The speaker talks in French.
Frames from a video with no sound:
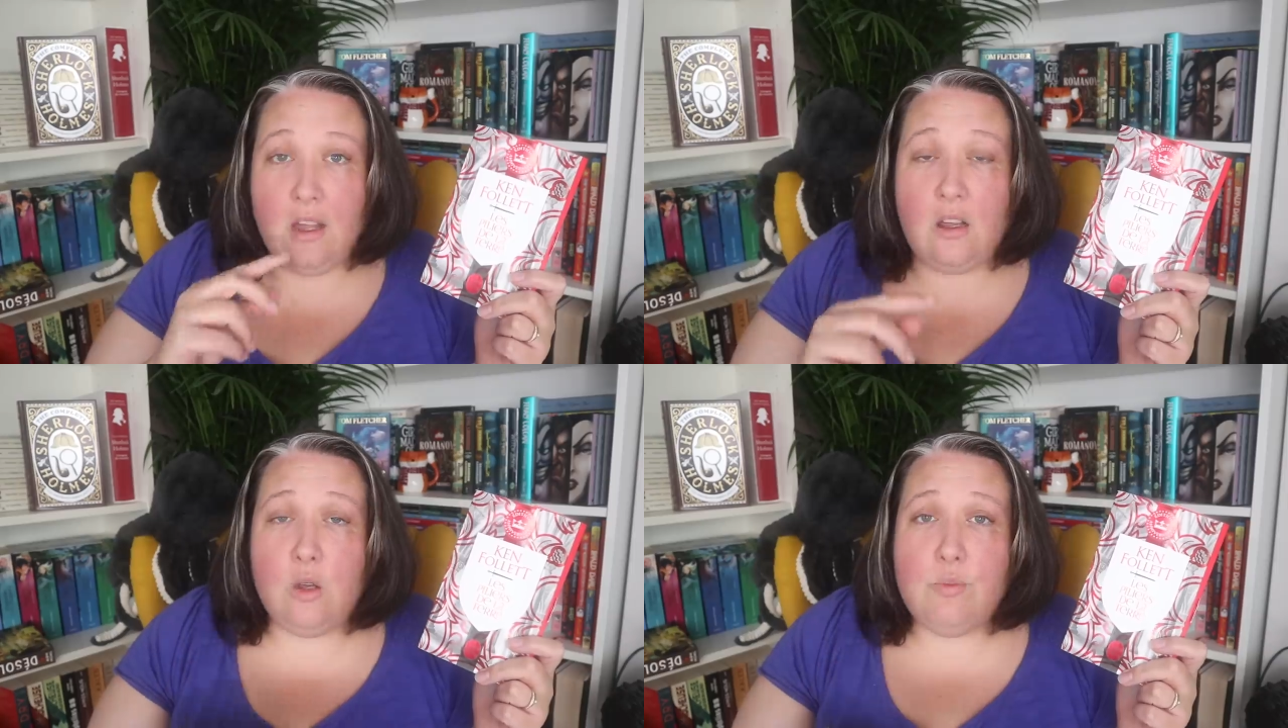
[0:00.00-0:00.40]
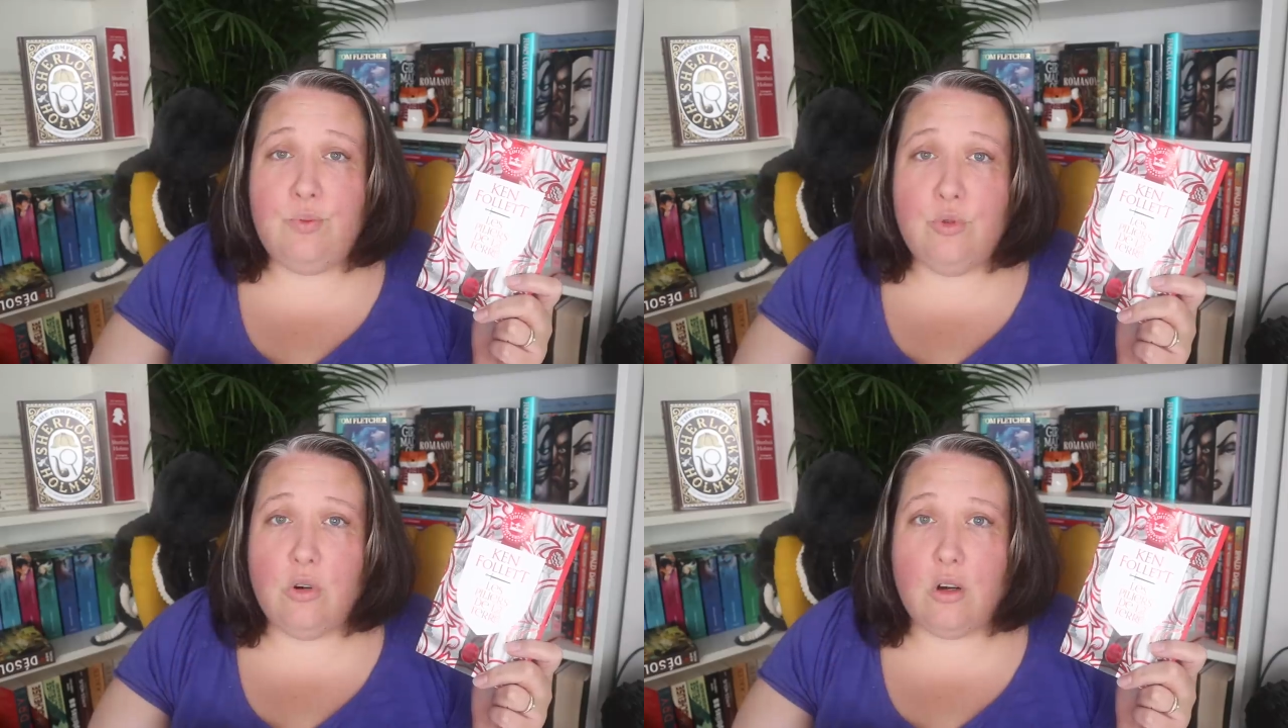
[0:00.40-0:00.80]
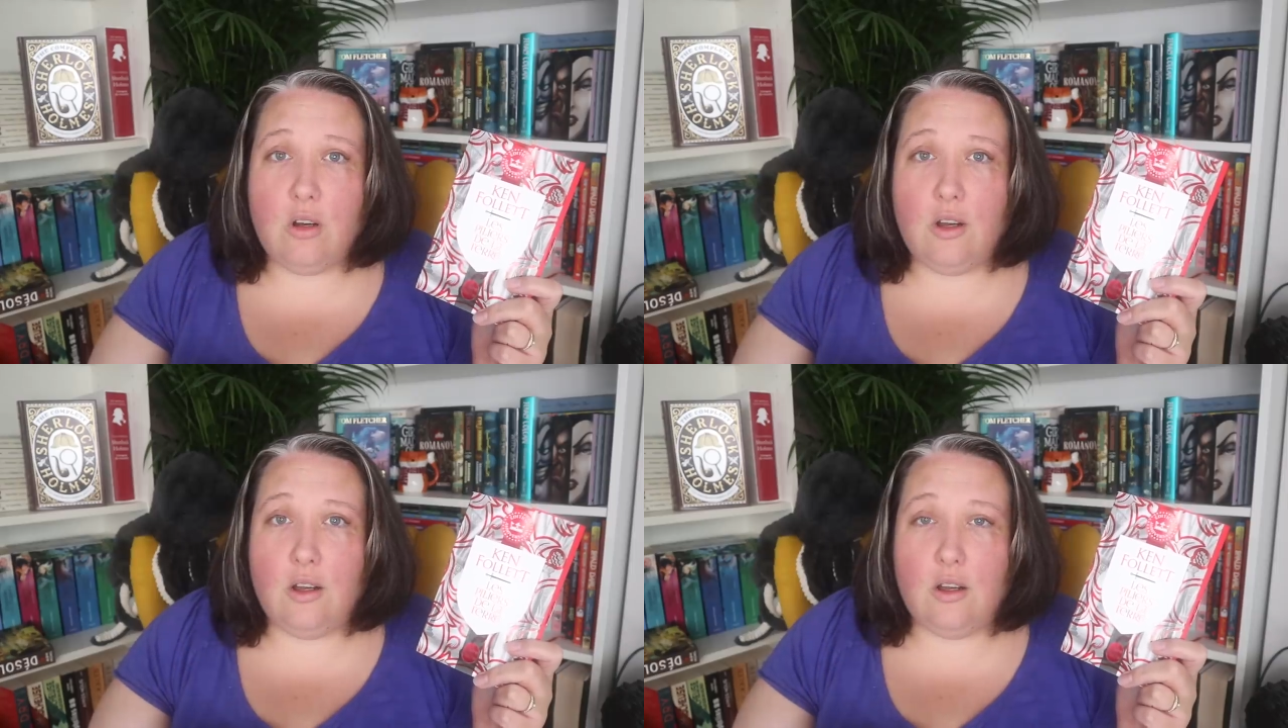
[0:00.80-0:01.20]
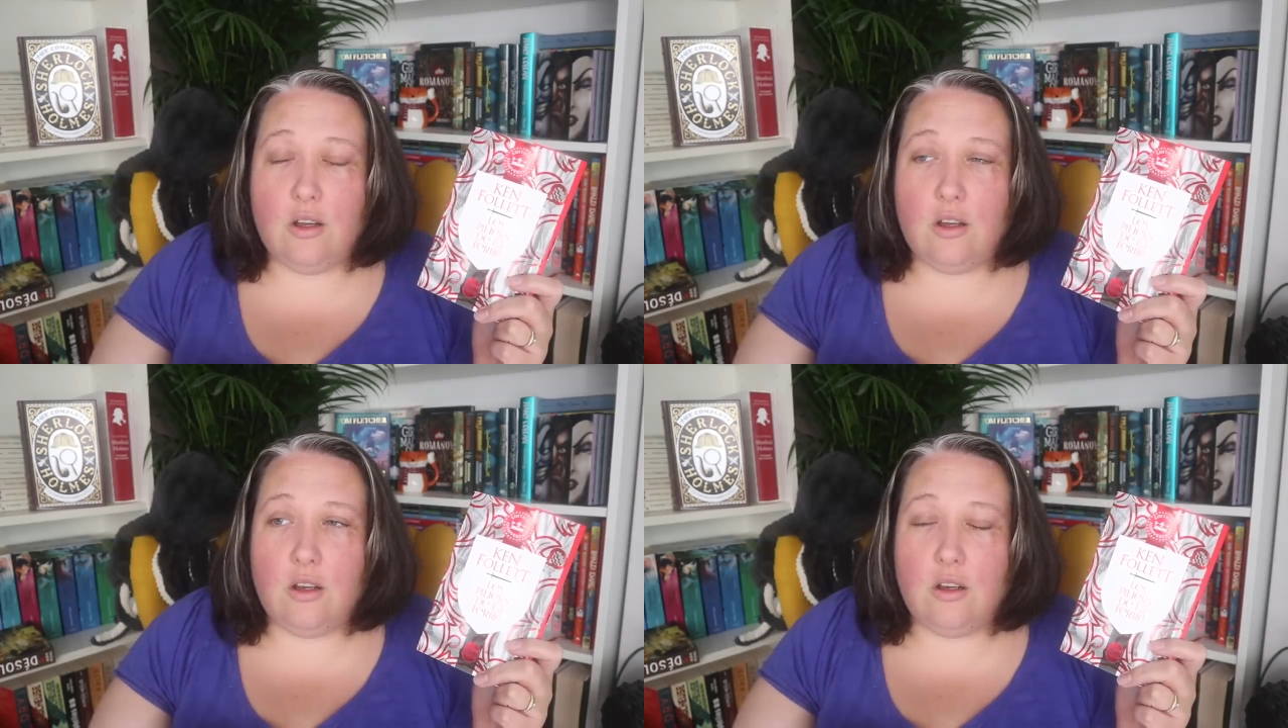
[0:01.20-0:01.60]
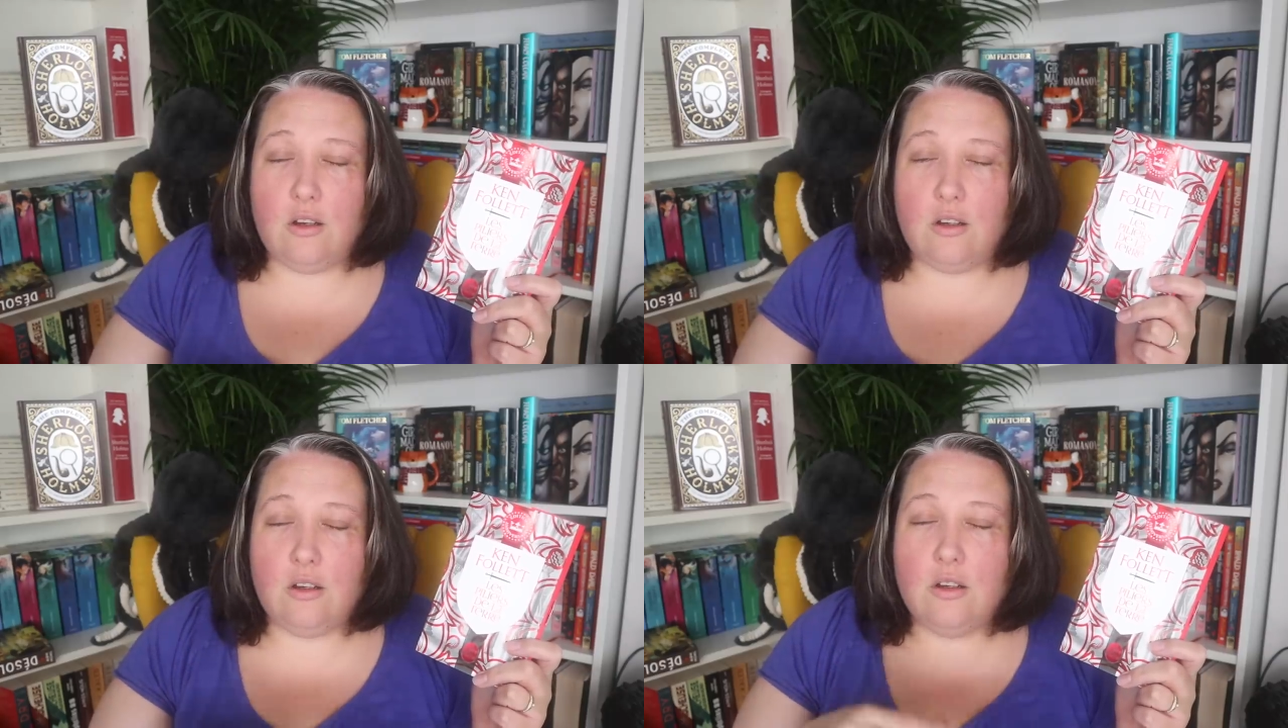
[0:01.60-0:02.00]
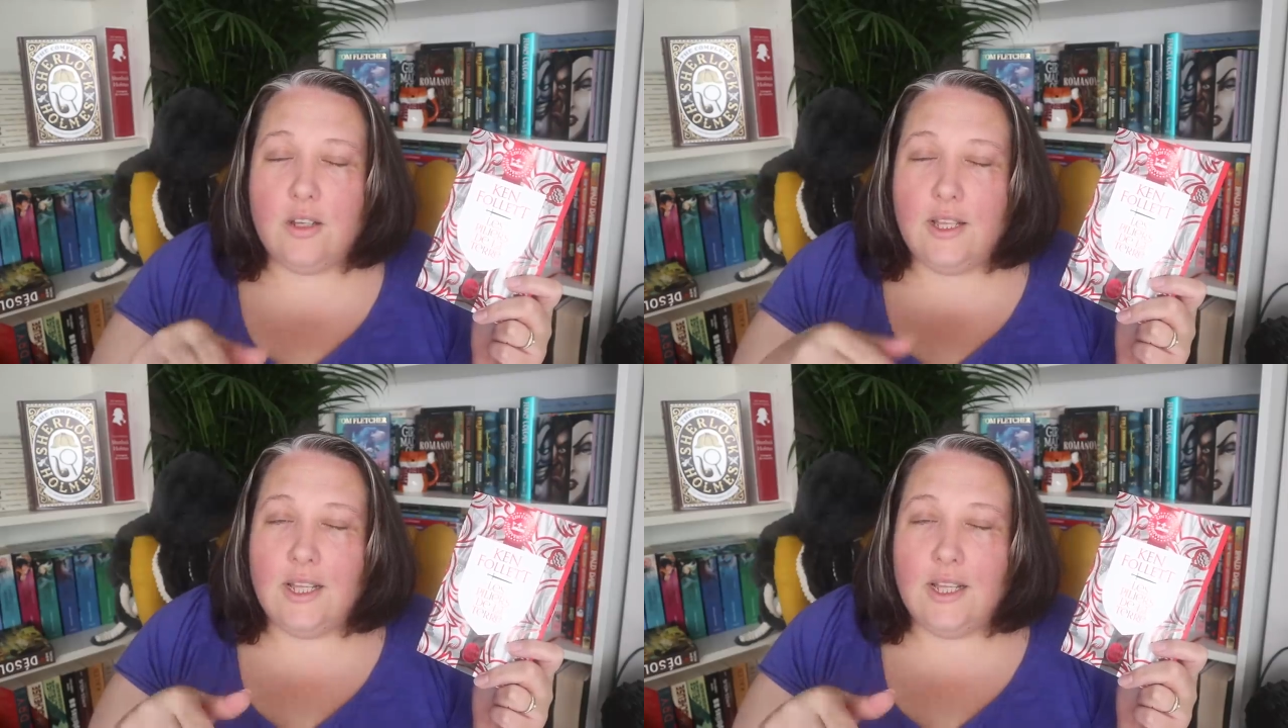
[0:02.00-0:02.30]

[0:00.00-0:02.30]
euh, pour euh,